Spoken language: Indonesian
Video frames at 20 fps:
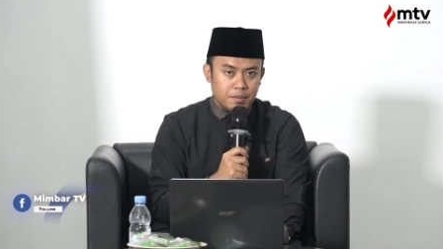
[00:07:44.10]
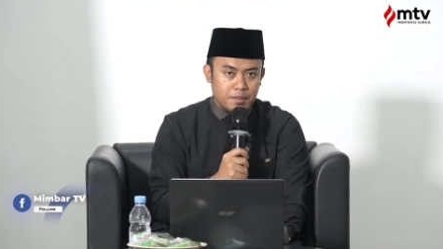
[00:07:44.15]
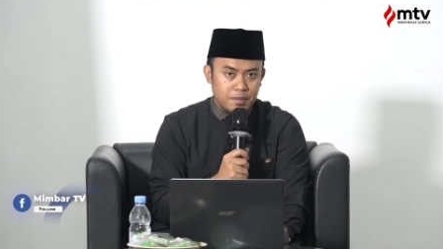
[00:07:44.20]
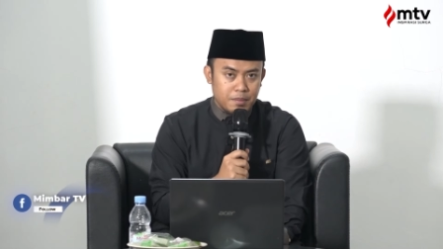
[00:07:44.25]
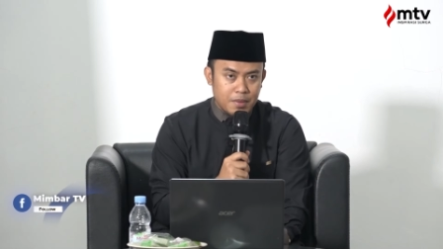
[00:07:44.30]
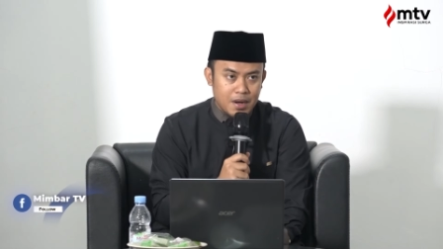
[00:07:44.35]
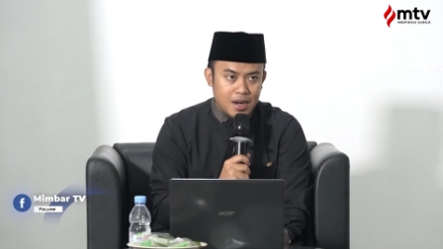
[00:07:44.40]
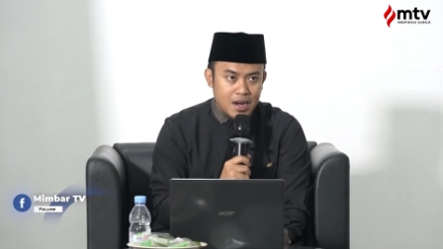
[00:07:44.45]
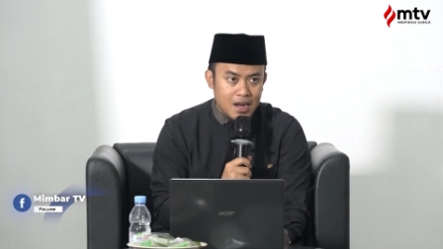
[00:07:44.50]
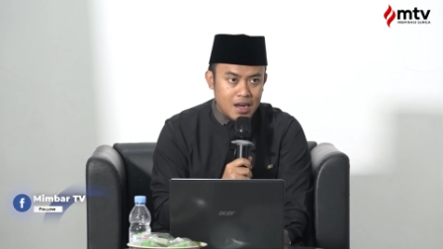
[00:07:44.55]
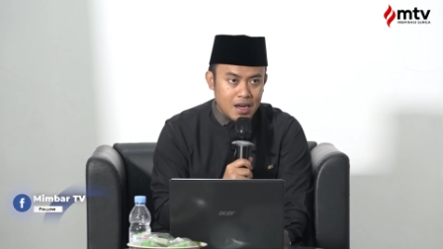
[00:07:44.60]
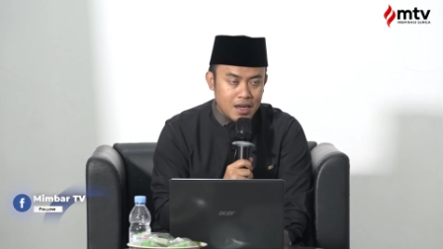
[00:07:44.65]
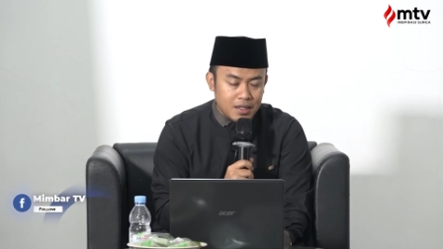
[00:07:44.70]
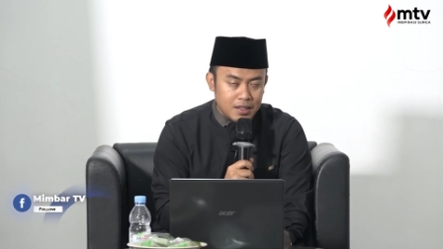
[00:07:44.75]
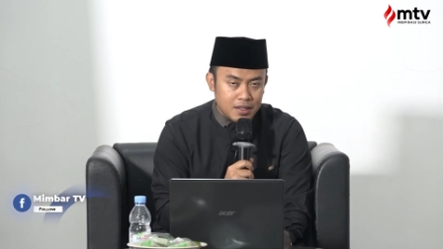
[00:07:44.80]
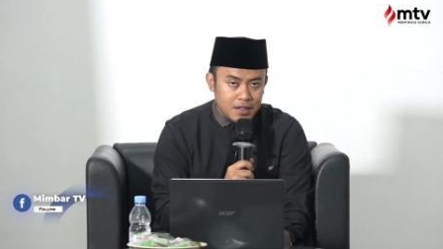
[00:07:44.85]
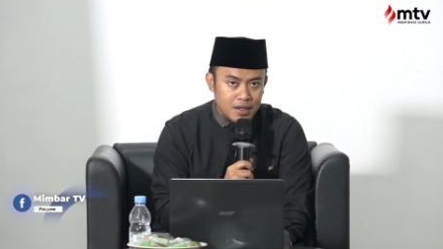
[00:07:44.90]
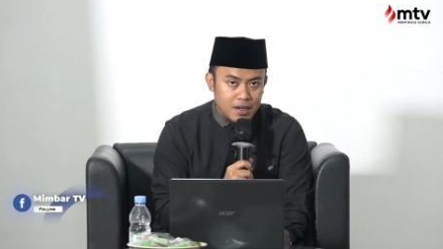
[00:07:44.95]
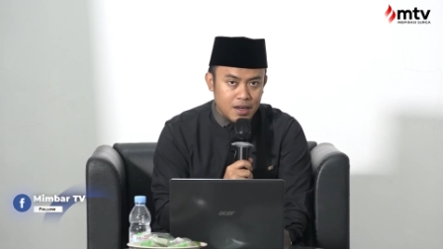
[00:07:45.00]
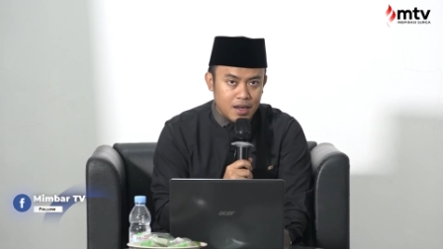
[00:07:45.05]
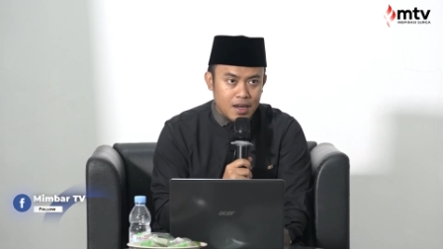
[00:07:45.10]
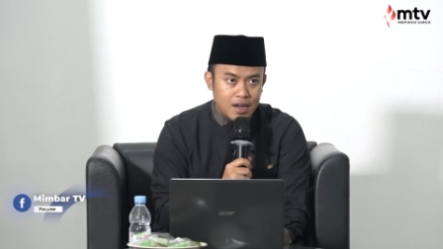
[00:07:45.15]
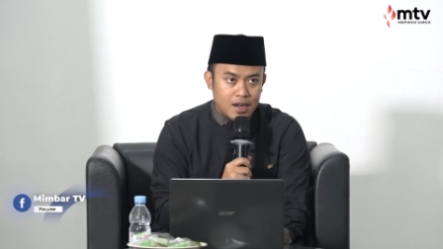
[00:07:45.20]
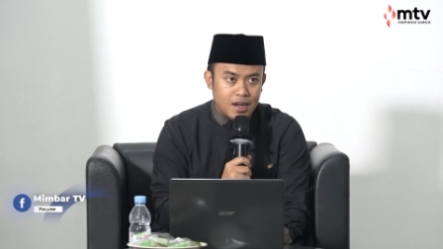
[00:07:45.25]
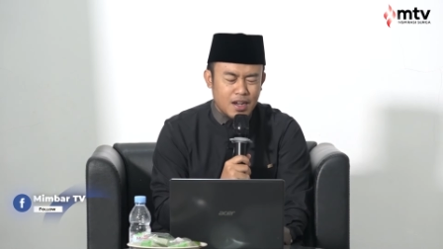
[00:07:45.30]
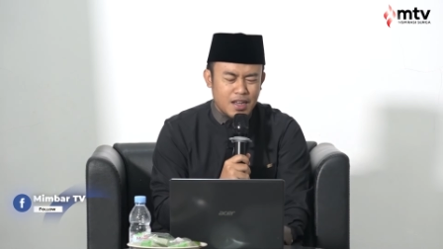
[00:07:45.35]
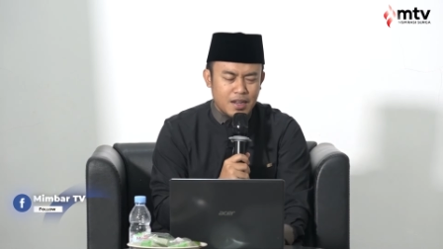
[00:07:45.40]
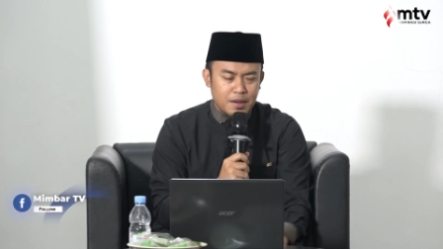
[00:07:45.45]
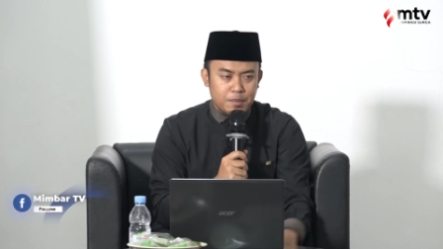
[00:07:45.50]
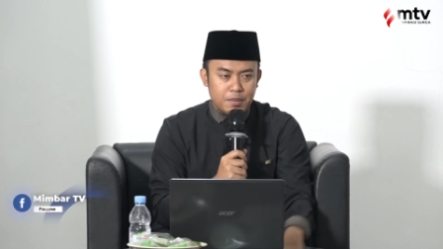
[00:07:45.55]
maka Allah
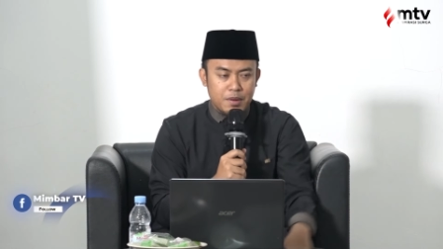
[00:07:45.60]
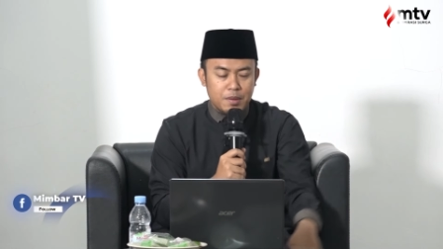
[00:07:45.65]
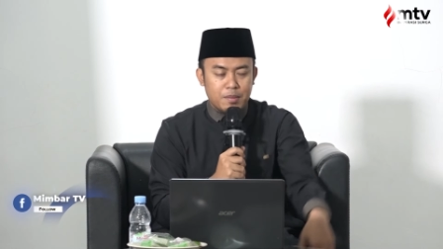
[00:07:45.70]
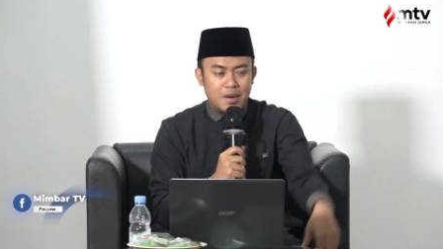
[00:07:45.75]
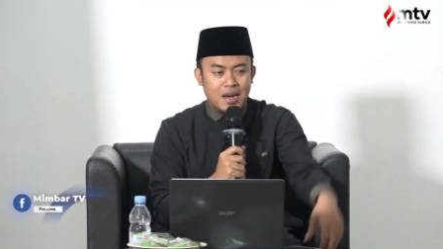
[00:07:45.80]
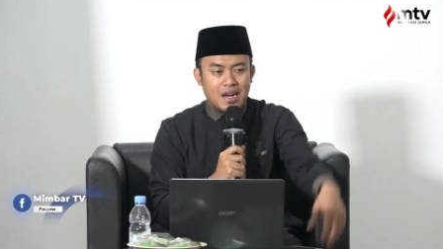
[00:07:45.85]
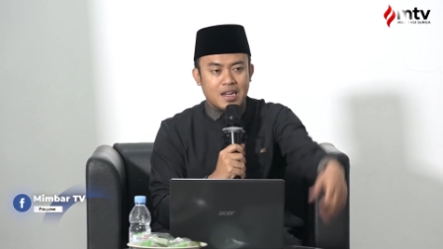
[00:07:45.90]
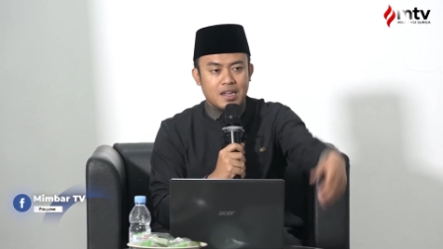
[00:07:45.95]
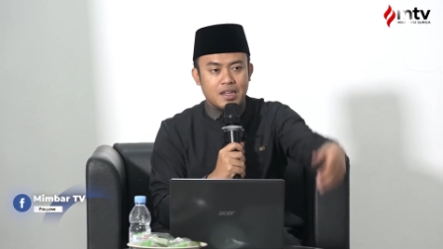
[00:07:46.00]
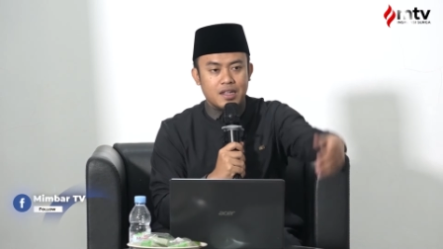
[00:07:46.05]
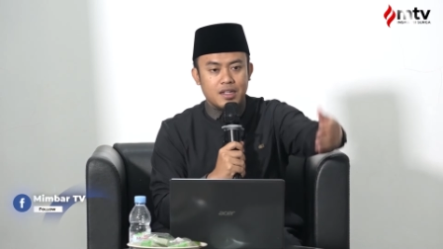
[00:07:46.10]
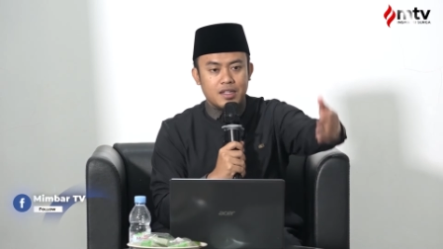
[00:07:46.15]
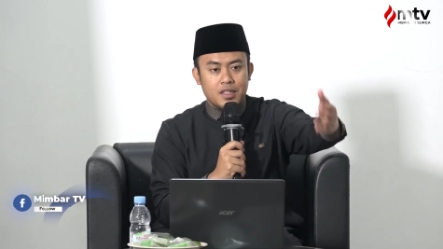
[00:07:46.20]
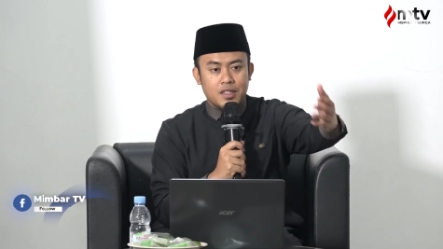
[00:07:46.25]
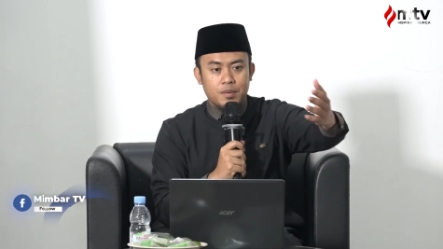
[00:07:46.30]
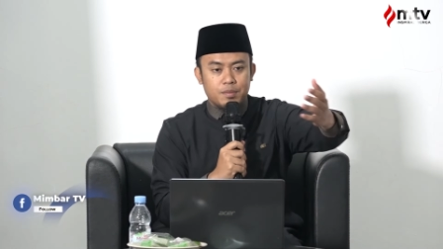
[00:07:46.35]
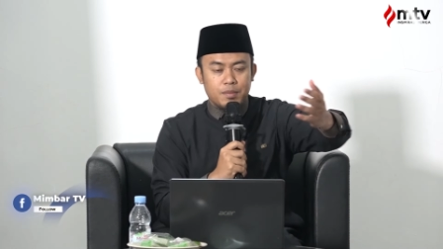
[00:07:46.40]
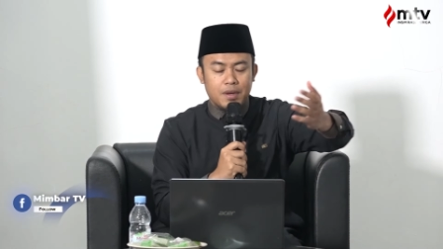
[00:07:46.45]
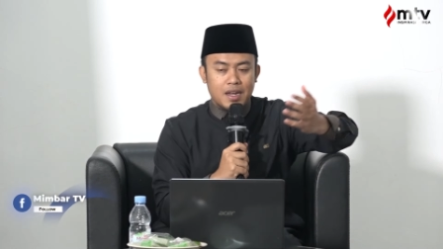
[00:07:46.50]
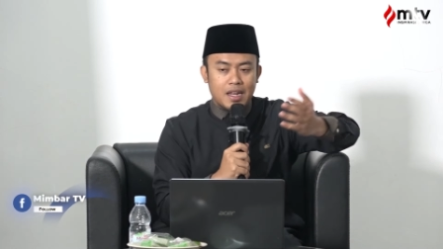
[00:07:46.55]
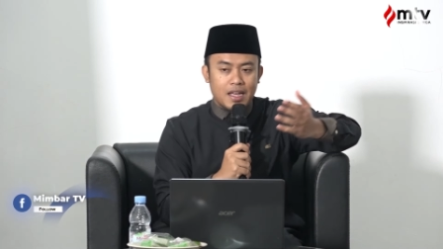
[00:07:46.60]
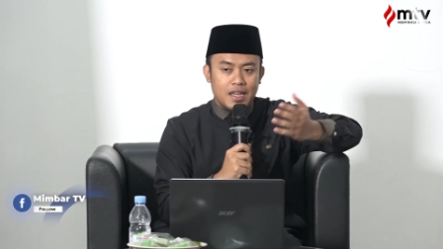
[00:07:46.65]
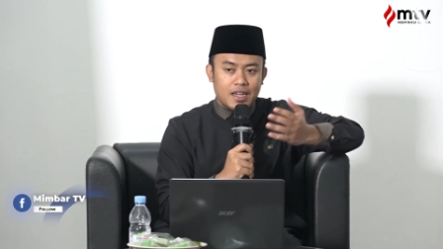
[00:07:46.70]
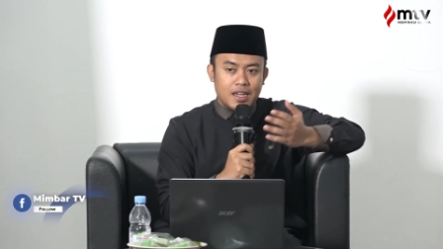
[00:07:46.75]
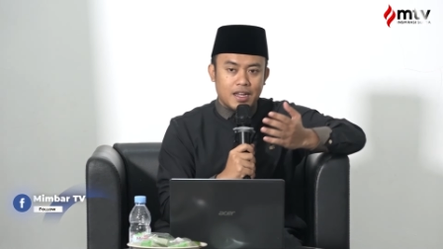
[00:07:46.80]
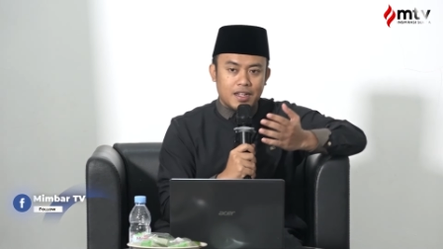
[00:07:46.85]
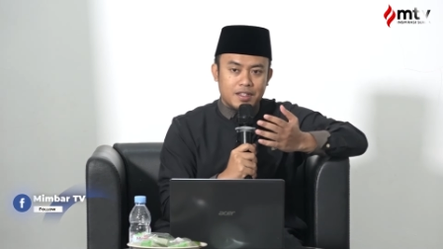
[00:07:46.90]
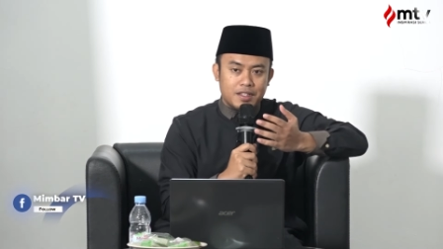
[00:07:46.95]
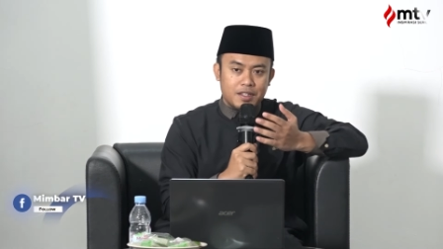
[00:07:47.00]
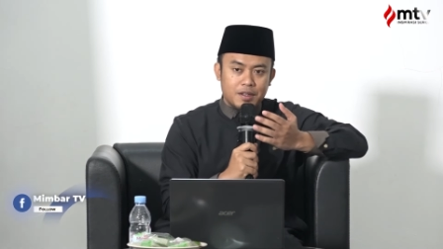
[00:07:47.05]
akan memanggil
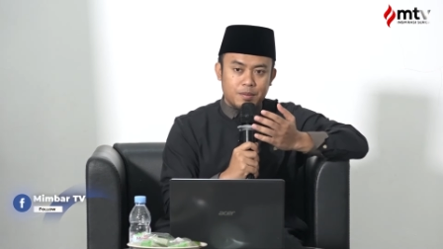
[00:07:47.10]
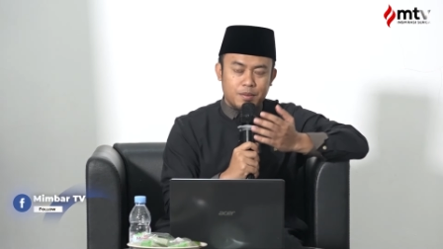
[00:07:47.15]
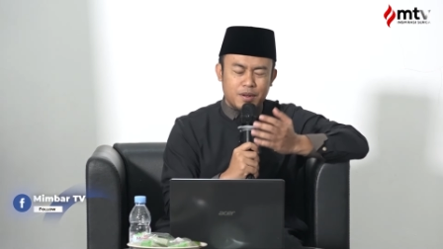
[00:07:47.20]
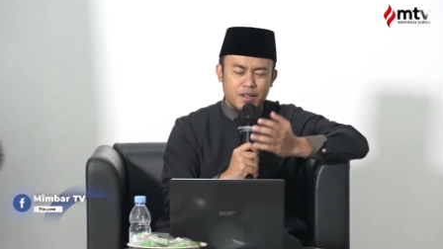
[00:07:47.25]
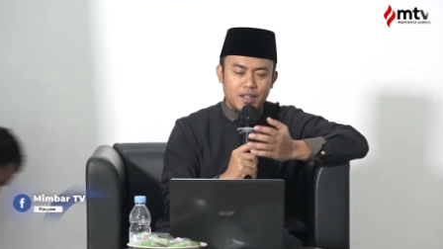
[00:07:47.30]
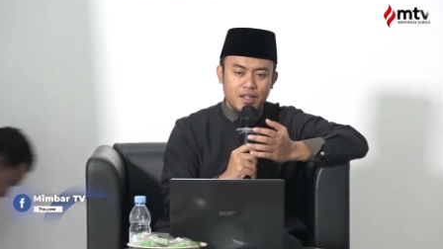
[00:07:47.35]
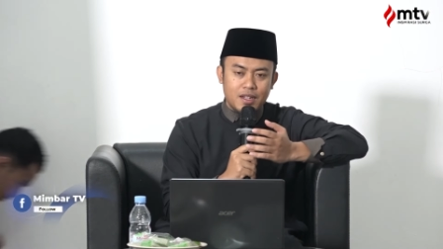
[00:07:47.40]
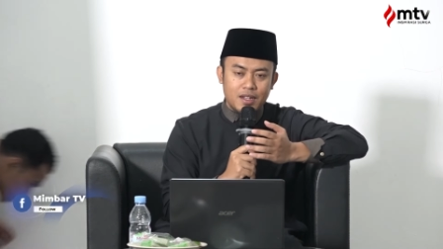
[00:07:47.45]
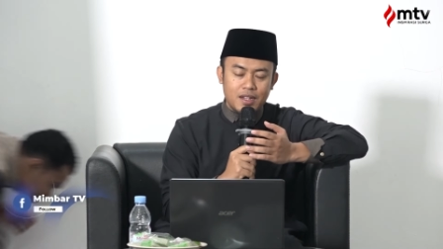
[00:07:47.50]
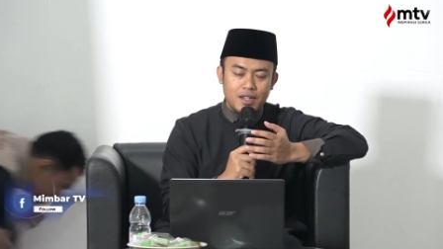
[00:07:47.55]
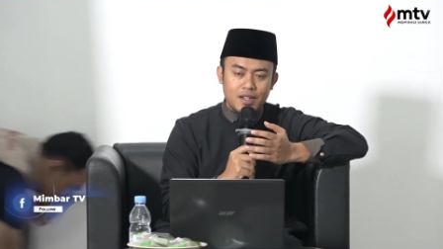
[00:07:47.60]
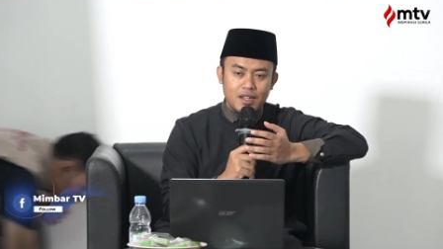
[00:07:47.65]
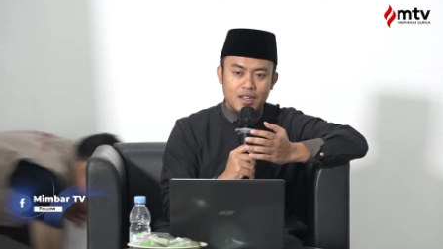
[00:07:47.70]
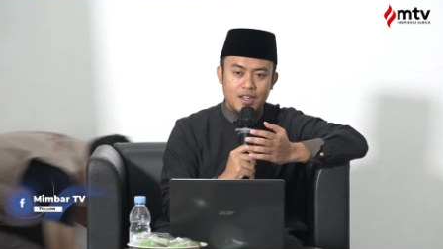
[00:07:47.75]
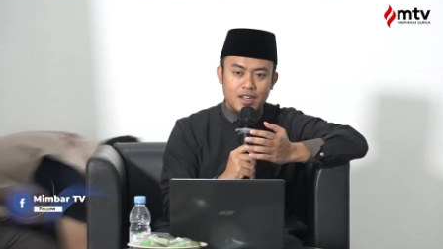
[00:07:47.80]
malaikat Jibril